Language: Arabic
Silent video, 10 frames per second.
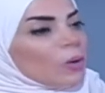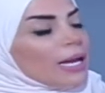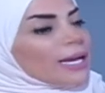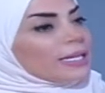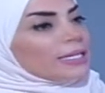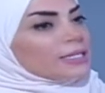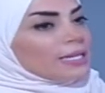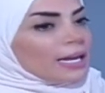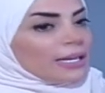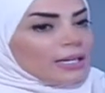ولكن انت
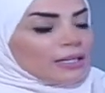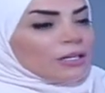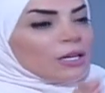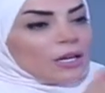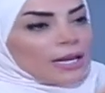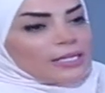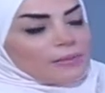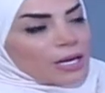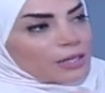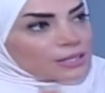احيانا اذا
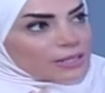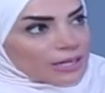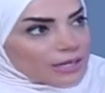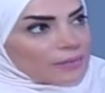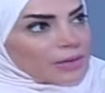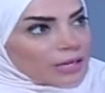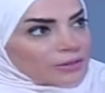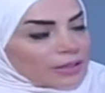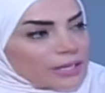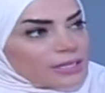ما خلصنا نحن من عن
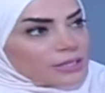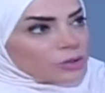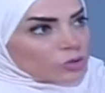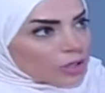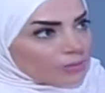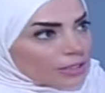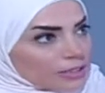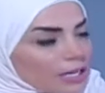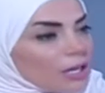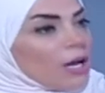طريق السوشيال
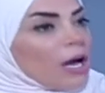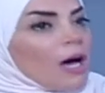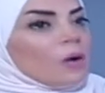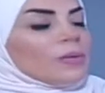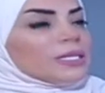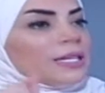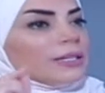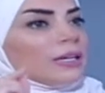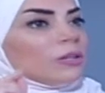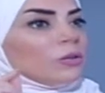ميديا او
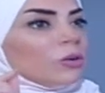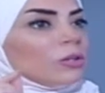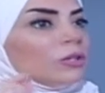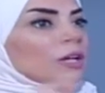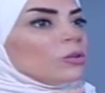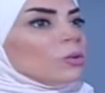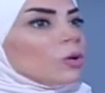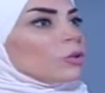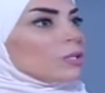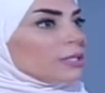مثلا انه نقطوا
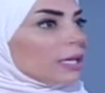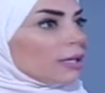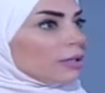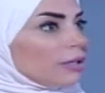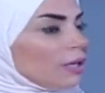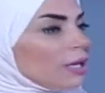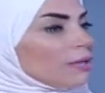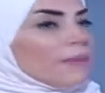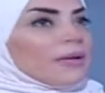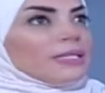خذوا السعر مم.
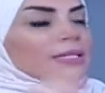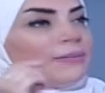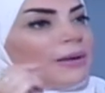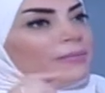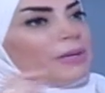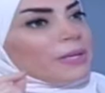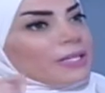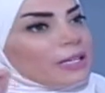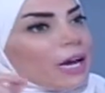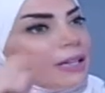طب انت طب امتى
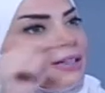بدنا نخلص